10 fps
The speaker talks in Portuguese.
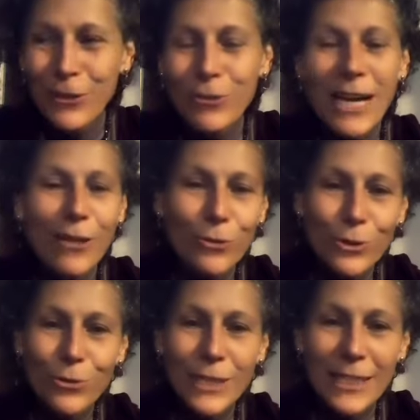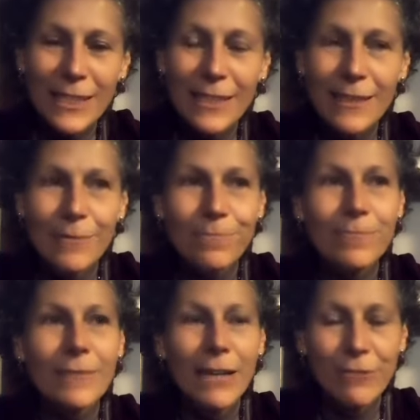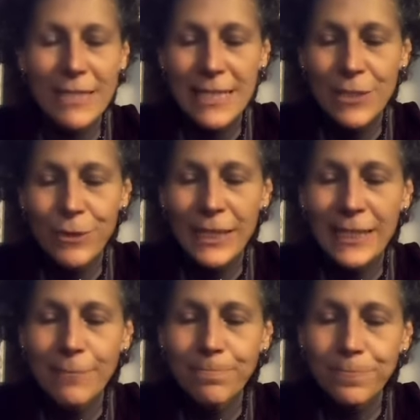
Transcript: um garoto que é vizinho aqui,